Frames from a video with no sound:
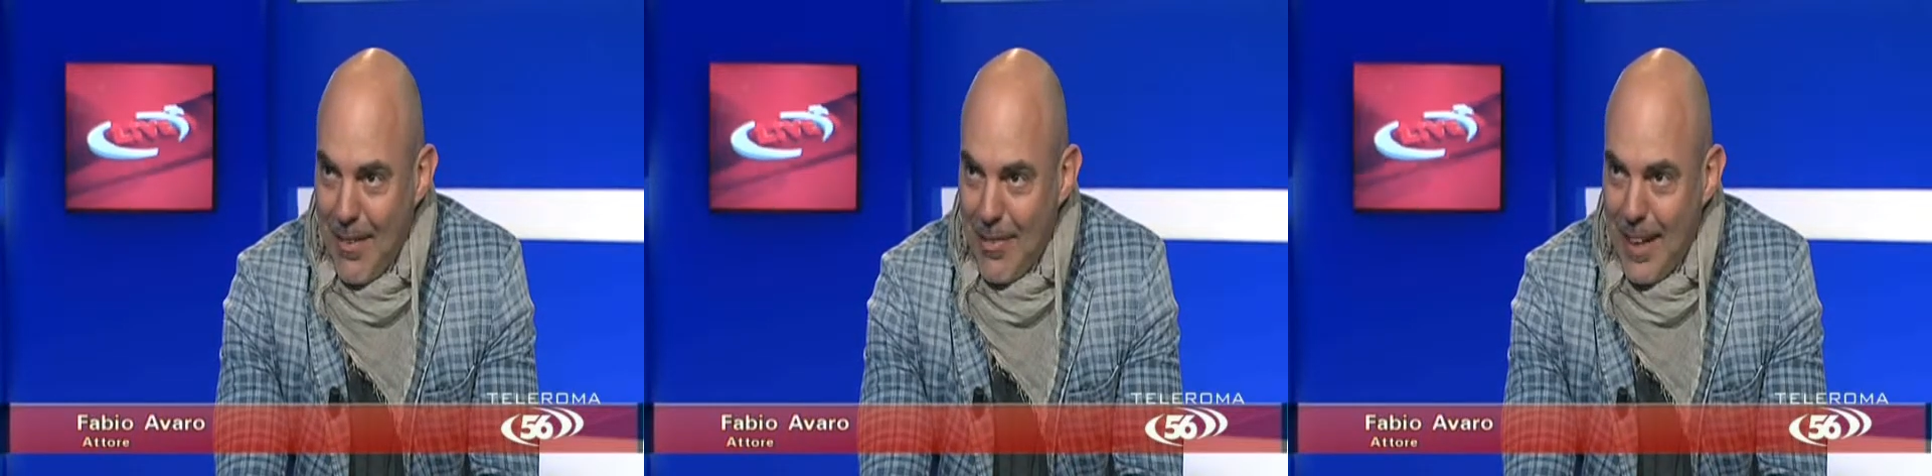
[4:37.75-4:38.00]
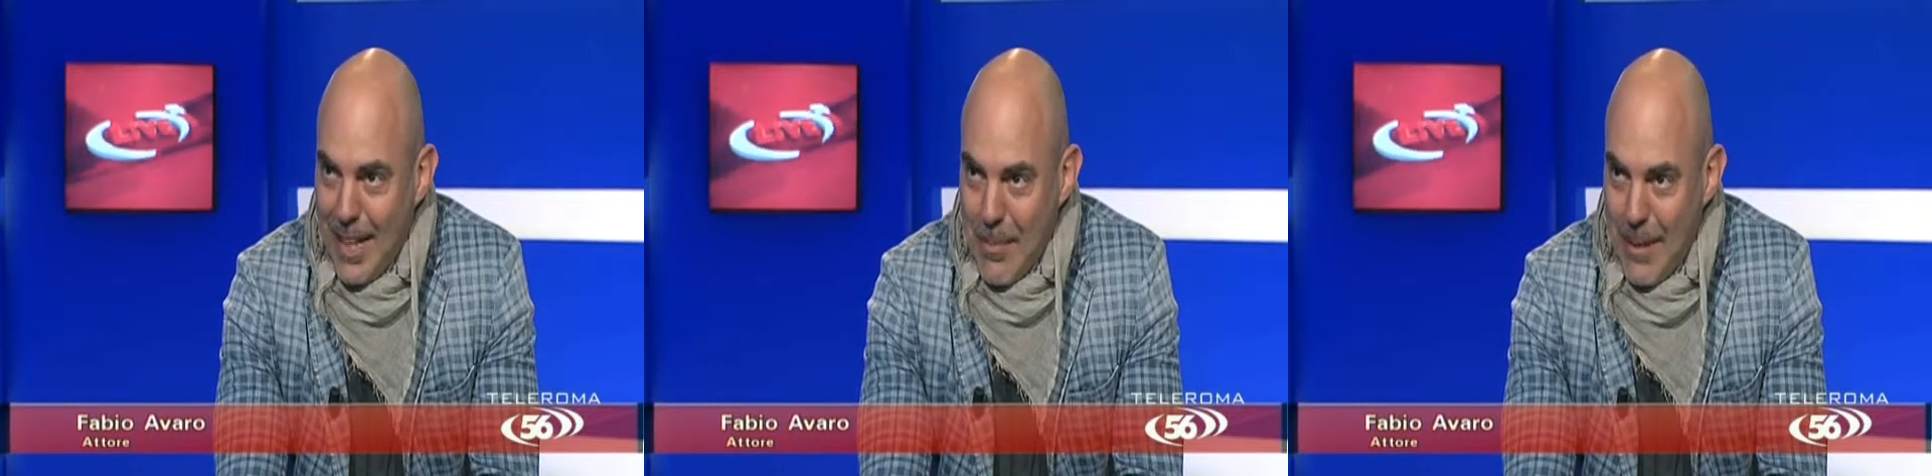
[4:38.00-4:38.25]
a
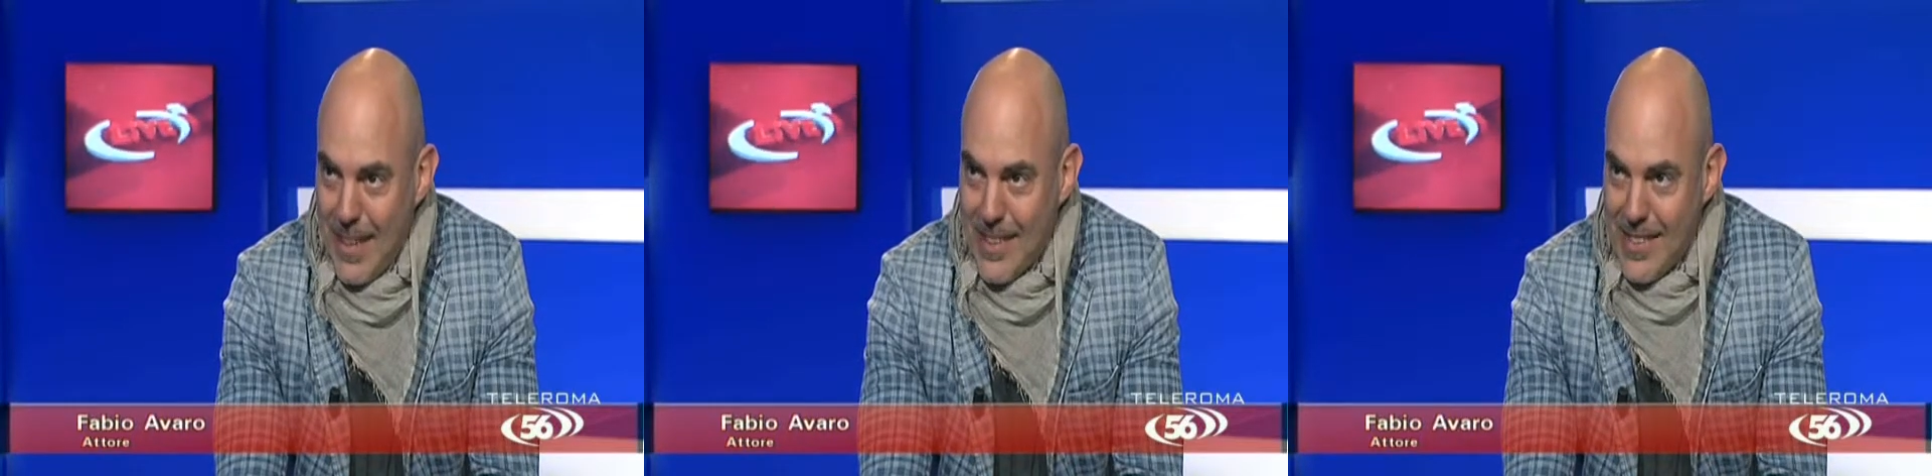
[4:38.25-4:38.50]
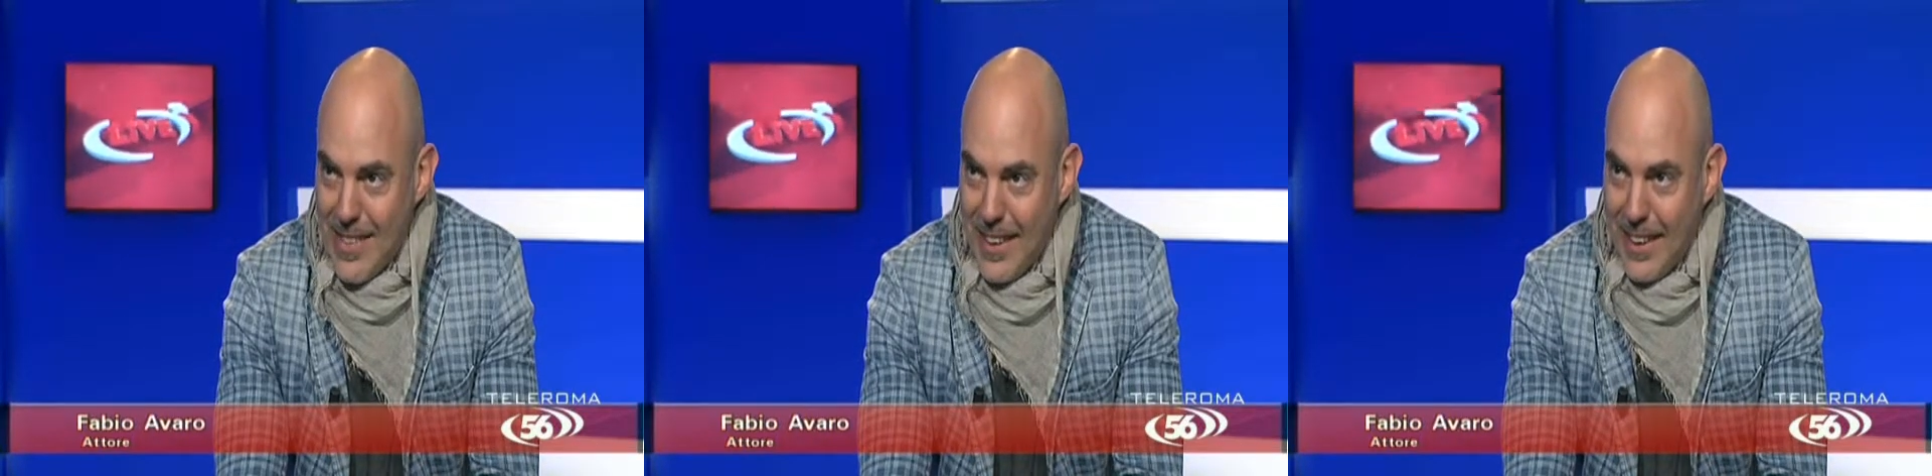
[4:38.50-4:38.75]
fare i
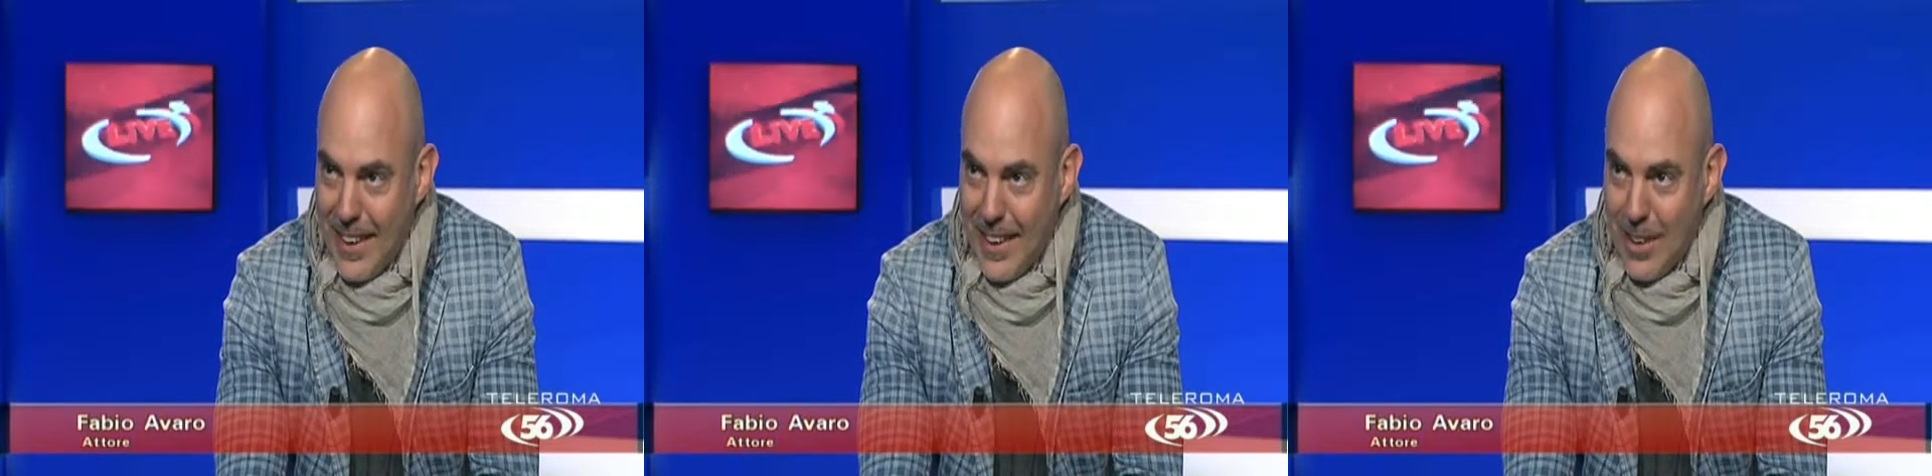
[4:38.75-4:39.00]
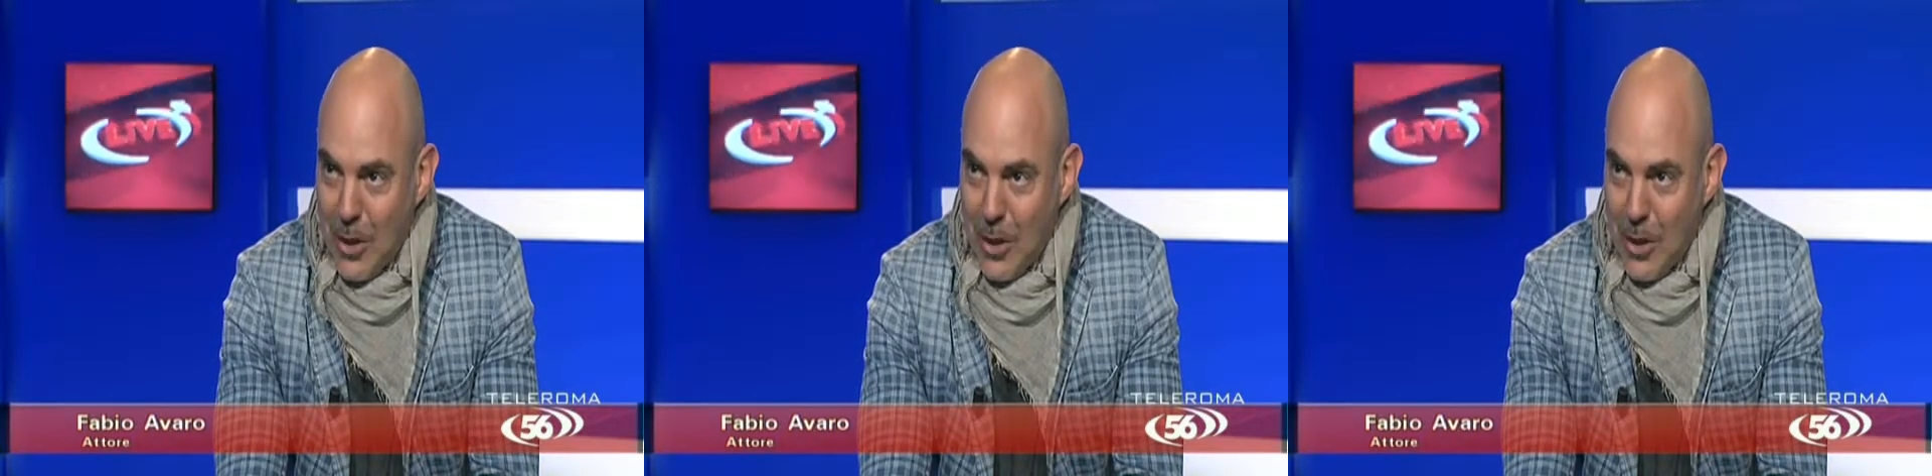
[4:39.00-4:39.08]
pezzi che